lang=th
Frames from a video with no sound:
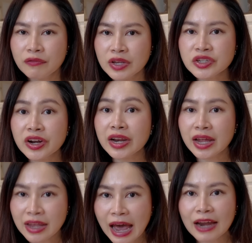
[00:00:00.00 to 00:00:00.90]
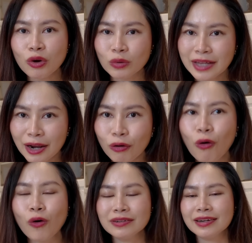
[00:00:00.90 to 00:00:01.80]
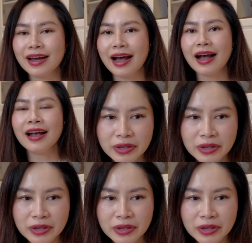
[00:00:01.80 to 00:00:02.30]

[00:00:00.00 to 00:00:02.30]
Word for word: วิจารณญาณของแต่ละคนนะคะ